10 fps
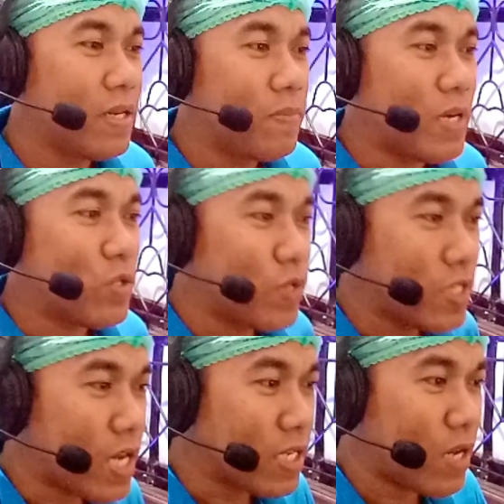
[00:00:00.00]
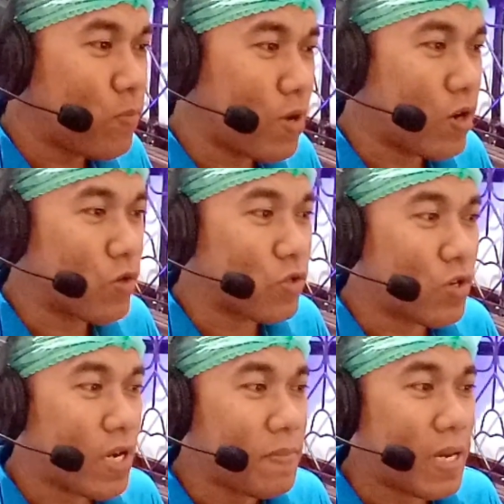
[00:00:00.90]
bantuin gajah buang
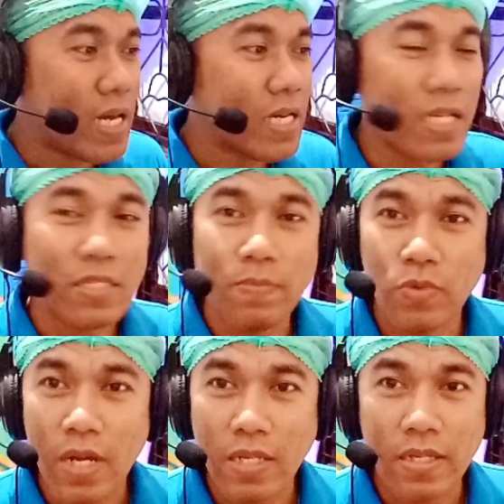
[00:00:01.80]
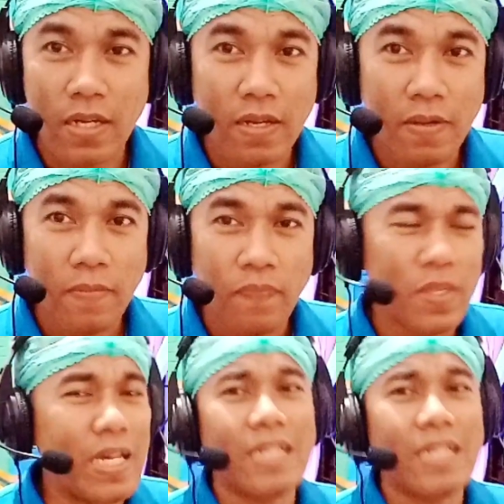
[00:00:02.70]
kotoran malah kena semburannya ya